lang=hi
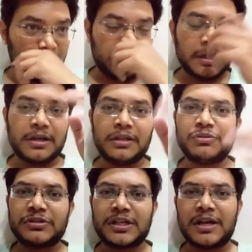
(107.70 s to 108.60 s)
मैं कल
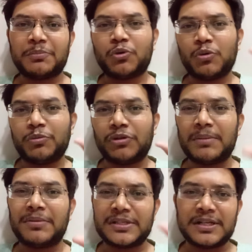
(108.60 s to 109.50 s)
उसका आपको पूरा
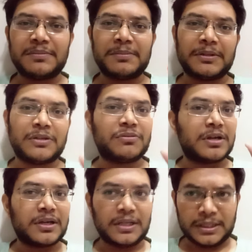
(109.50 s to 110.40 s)
बजट भी
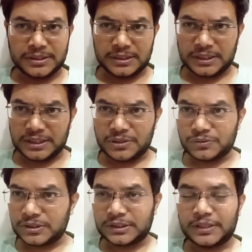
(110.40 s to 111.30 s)
बताऊंगा कलेक्शन कितना
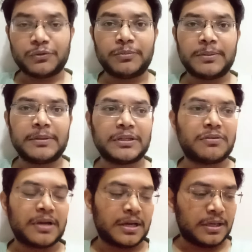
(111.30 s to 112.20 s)
हो सकता है वो भी
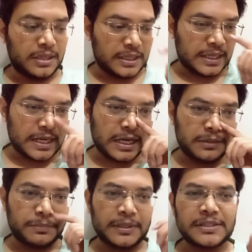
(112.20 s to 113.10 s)
बताऊंगा
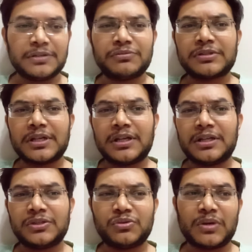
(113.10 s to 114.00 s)
एट प्रेजेंट उसका
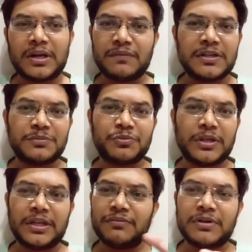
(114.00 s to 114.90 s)
जो एडवांस
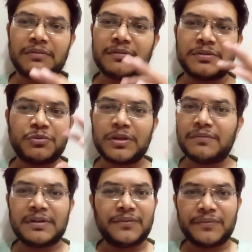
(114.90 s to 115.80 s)
बुकिंग वो एडवांस
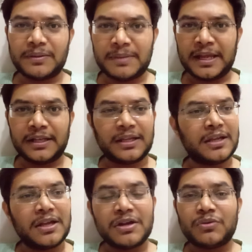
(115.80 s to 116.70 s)
बुकिंग वाली फिल्म है
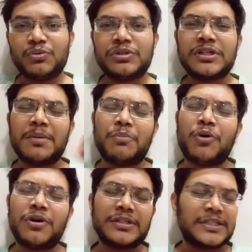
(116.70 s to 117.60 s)
नहीं उसका
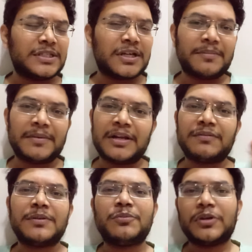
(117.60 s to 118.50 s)
बहुत सी जगह पे
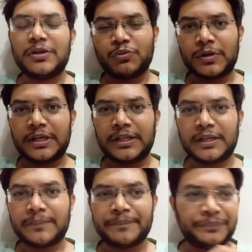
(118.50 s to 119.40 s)
एडवांस बुकिंग हुआ ही नहीं
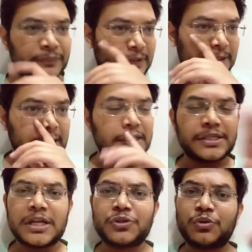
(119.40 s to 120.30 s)
है तीन
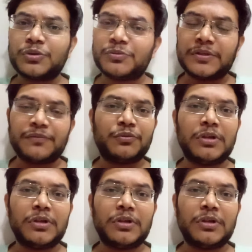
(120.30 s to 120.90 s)
चार शोज़ मुझे फुल